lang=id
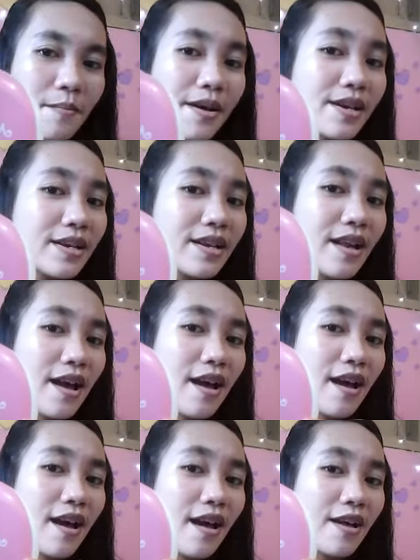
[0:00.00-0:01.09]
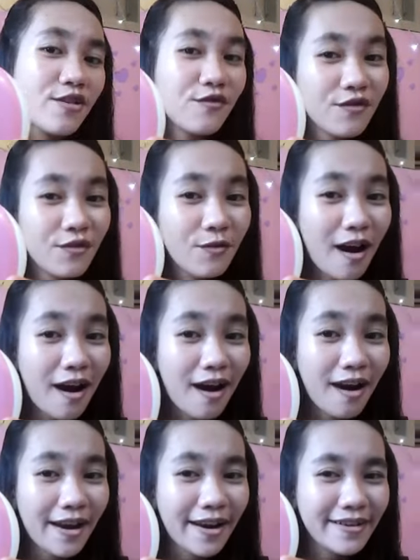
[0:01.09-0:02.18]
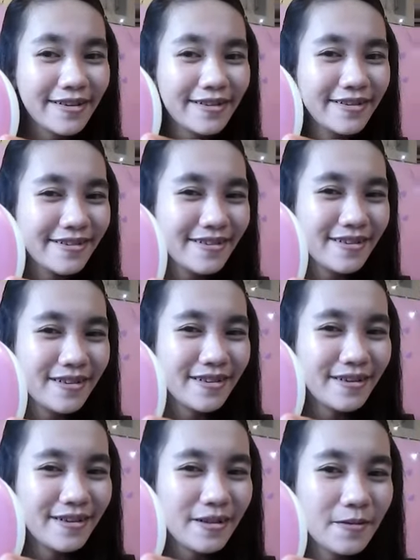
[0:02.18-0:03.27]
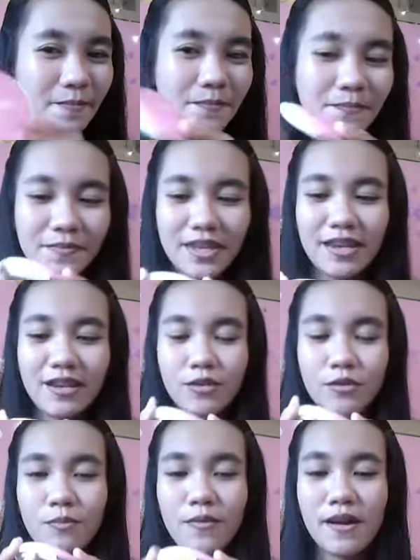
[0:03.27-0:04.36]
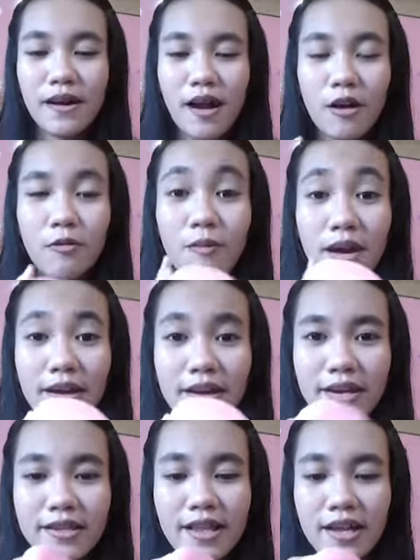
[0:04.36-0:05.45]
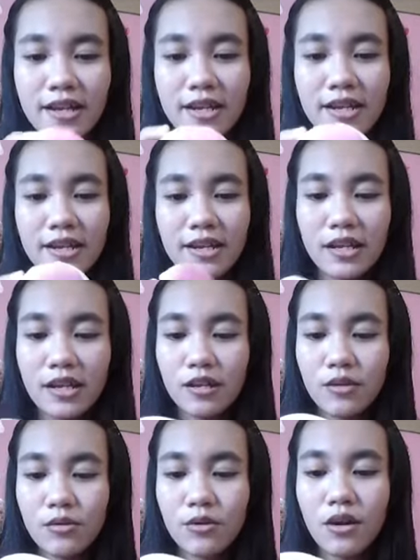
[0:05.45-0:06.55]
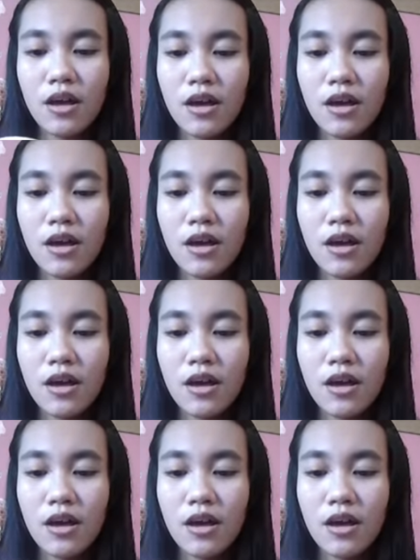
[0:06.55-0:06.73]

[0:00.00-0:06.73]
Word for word: Marina UV White hmm, ini tuh bedak aku banget dan ini itu